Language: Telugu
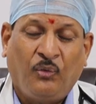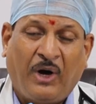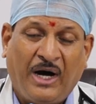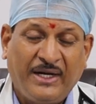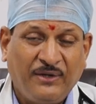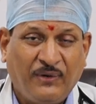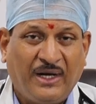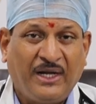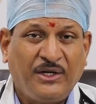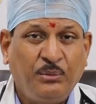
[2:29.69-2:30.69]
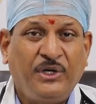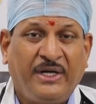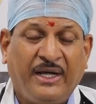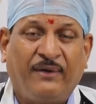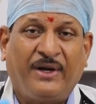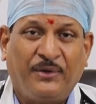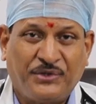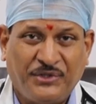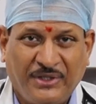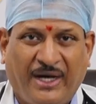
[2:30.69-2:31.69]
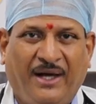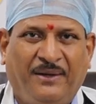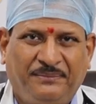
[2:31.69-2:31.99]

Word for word: వాటి వల్ల ఇమ్యూనిటీ ఏమైనా వచ్చిందా